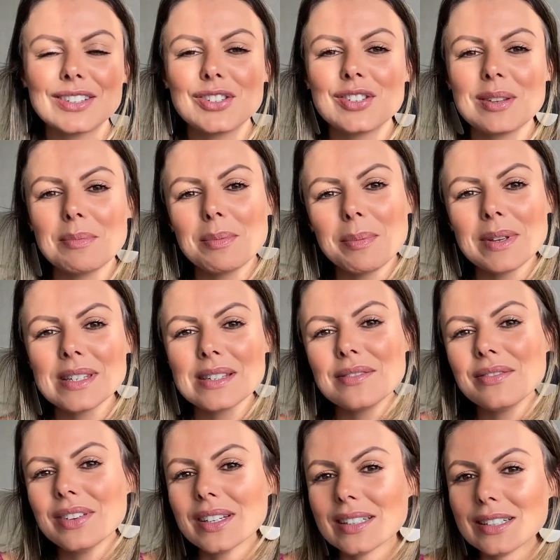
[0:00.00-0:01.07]
A gente sempre pensa
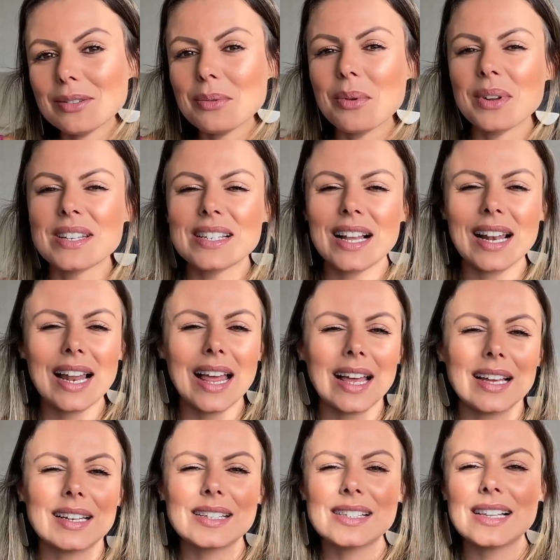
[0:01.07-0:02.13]
em verão, coisas
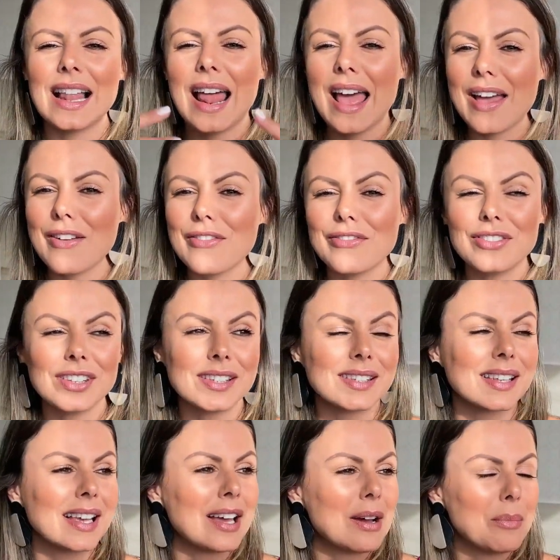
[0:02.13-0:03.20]
alegres, leves,